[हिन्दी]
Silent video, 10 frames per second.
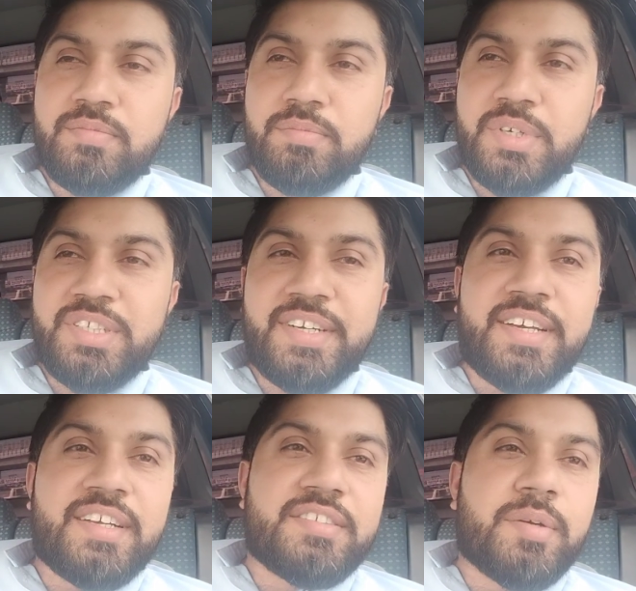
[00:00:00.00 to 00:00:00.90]
बजट
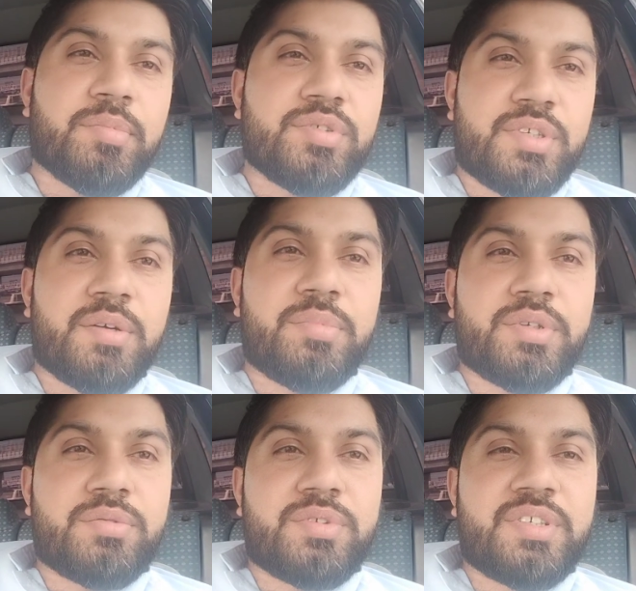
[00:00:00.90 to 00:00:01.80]
है सब कुछ है फिर
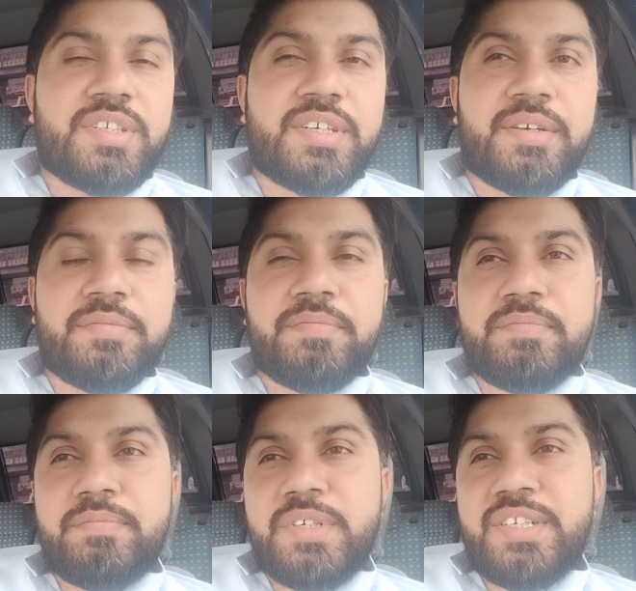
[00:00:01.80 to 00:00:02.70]
तो ठीक है
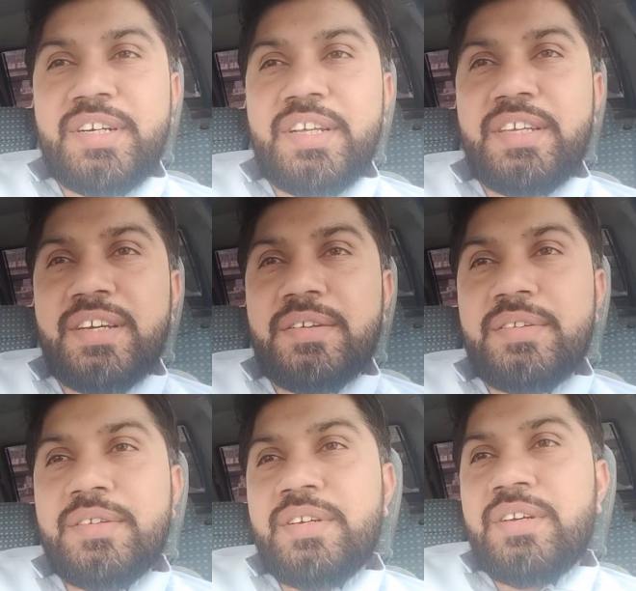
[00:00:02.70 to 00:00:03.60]
बजट नहीं है
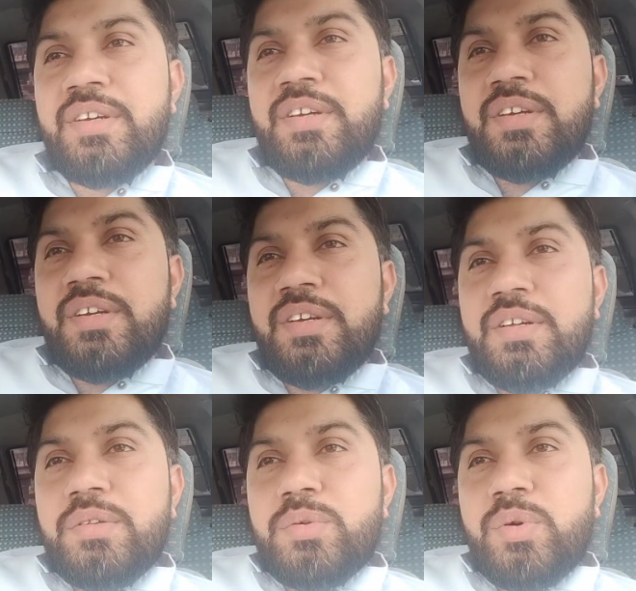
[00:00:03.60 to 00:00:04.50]

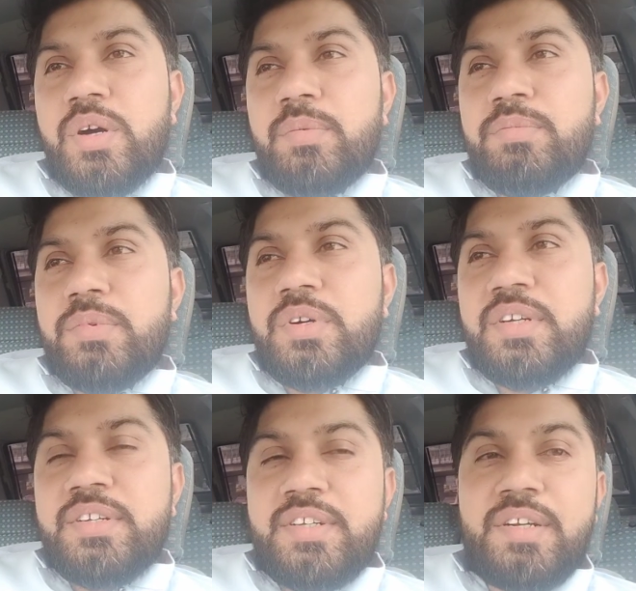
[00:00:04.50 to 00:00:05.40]
तो आप
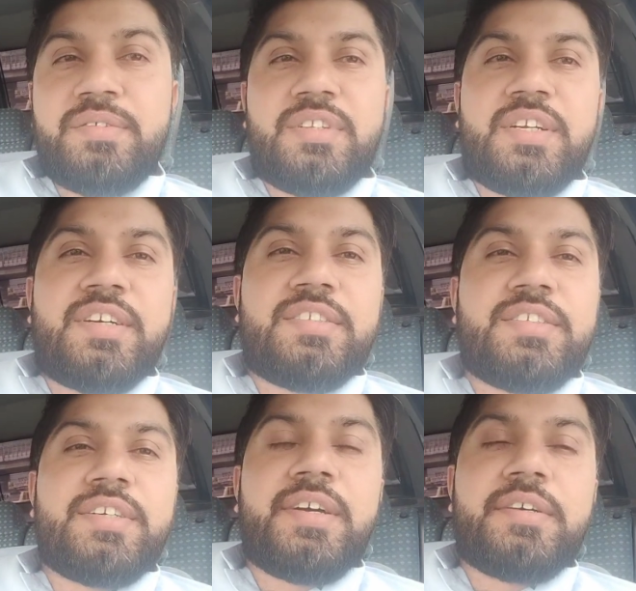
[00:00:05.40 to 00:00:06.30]
इंटरव्यू चलाएँ
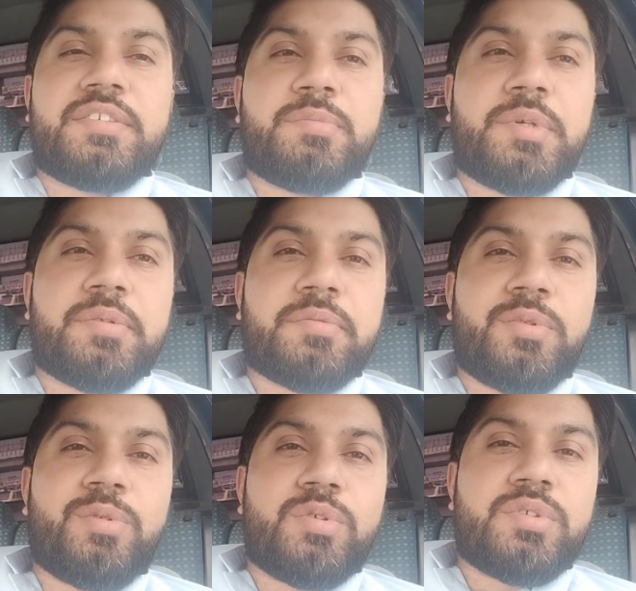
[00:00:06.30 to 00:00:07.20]
अच्छी आए इसमें
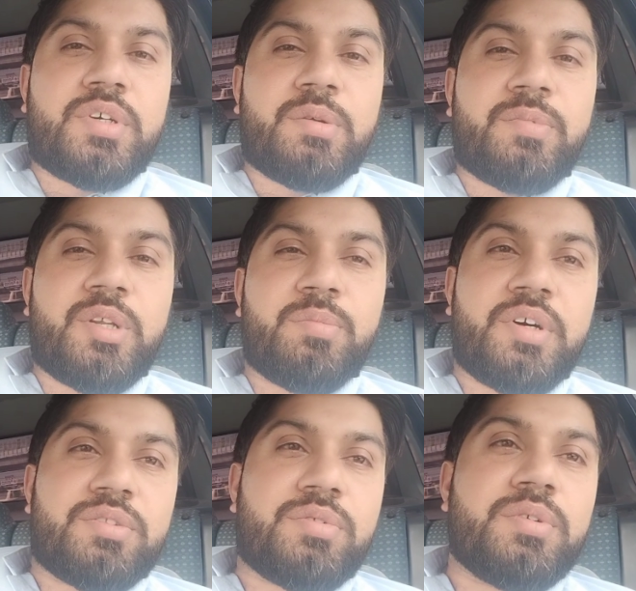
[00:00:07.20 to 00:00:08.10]
कोई वो शर्म वाली
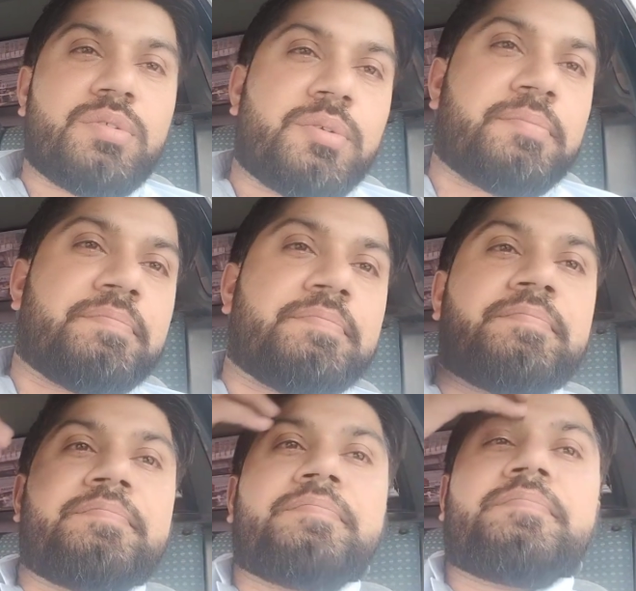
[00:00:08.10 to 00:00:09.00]
बात तो नहीं होती
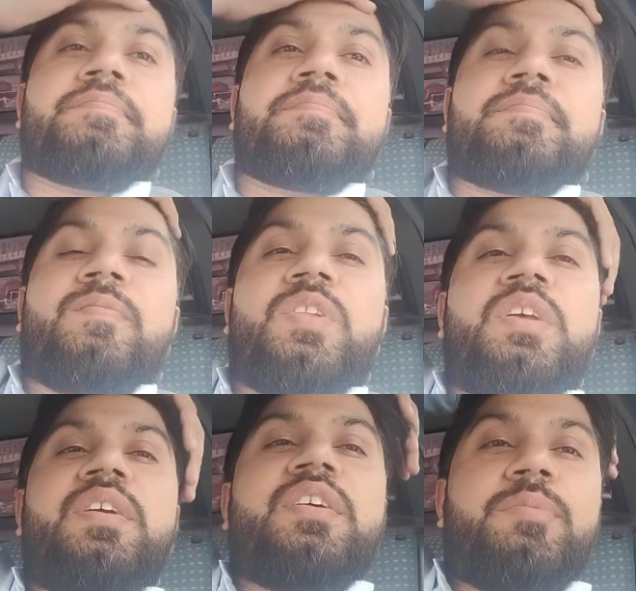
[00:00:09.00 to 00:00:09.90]

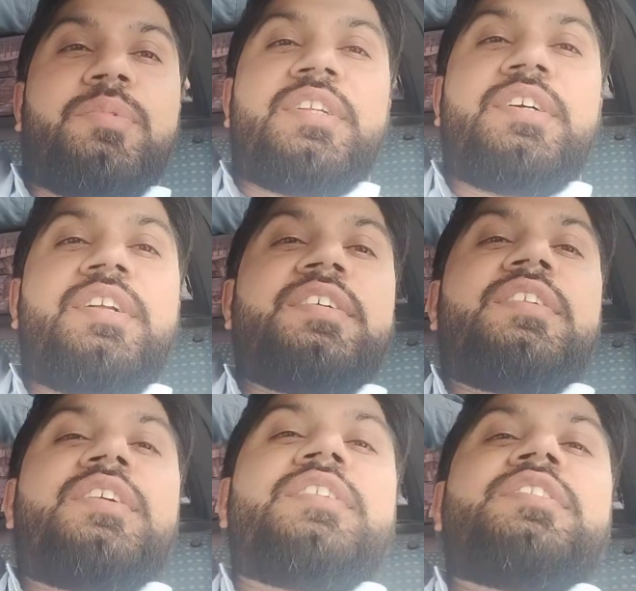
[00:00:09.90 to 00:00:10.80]
कि तो बंदा ना
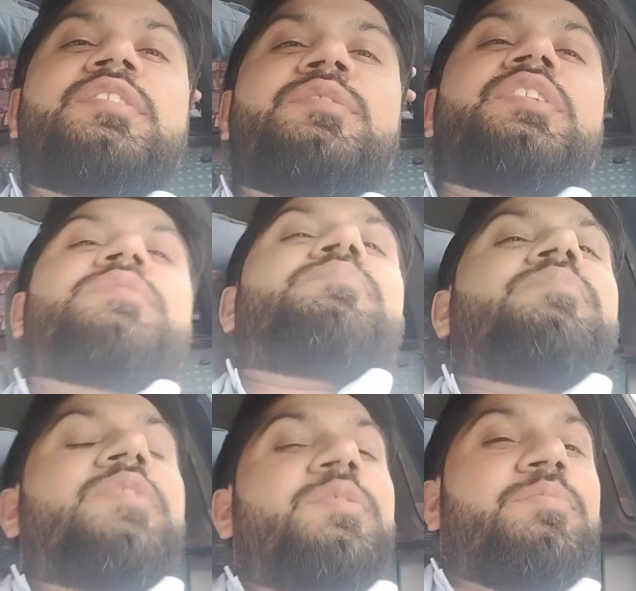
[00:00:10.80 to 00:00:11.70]
चलाए जी नहीं जी
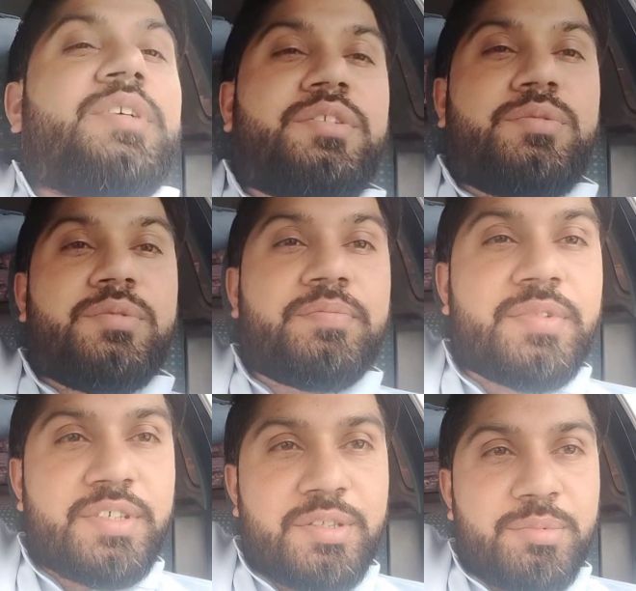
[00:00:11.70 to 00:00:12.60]
मेरी तो
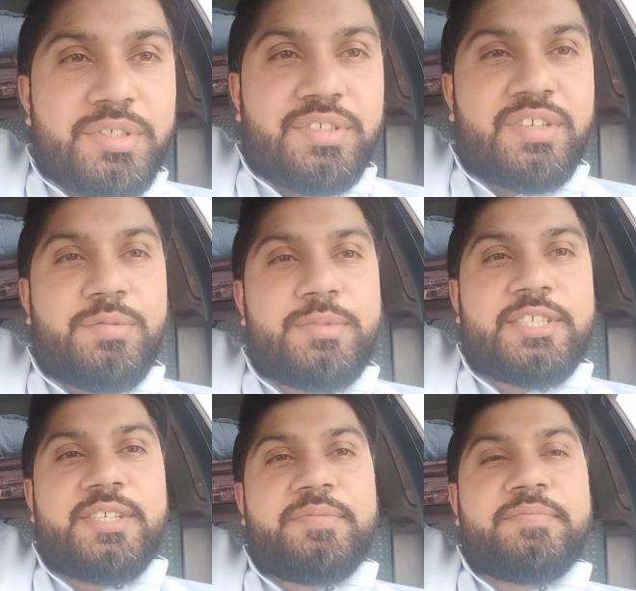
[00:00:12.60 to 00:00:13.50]
इज़्ज़त बेस्ती का
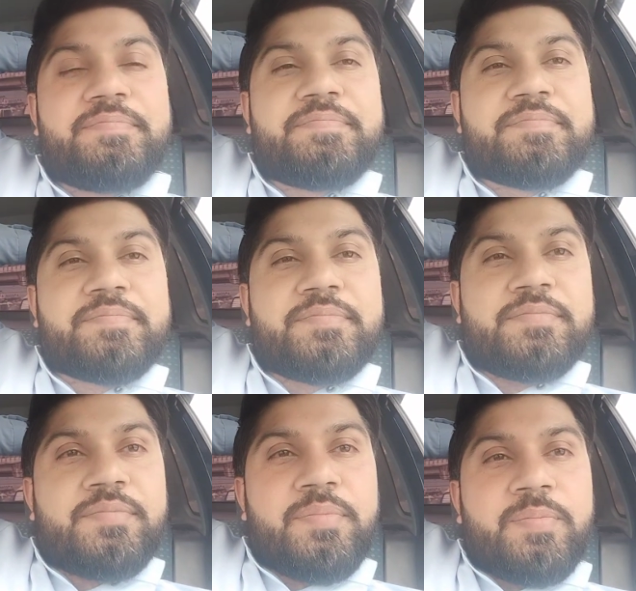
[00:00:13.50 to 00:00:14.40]
मसला
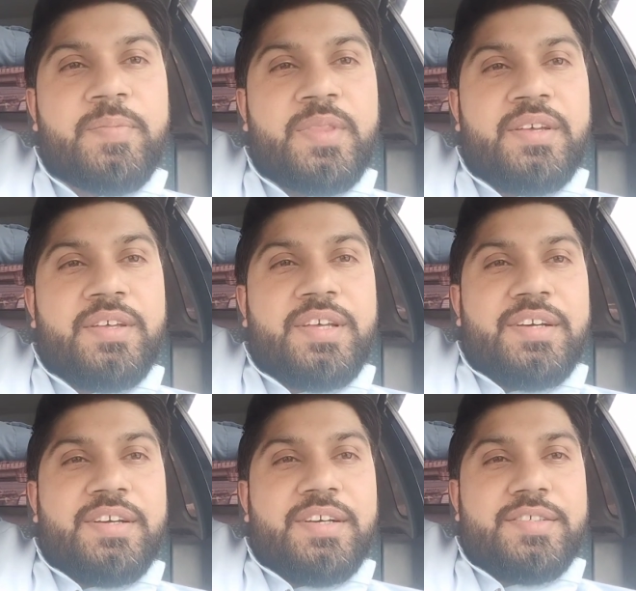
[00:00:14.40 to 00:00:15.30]
है
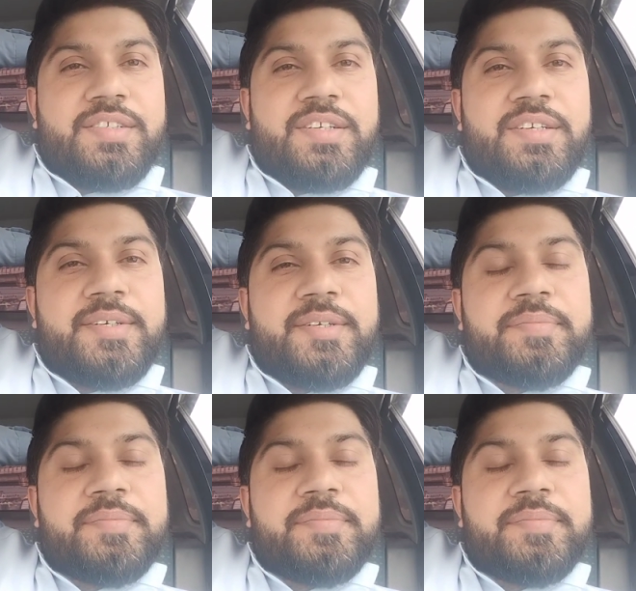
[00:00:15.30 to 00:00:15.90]
ऐसा नहीं है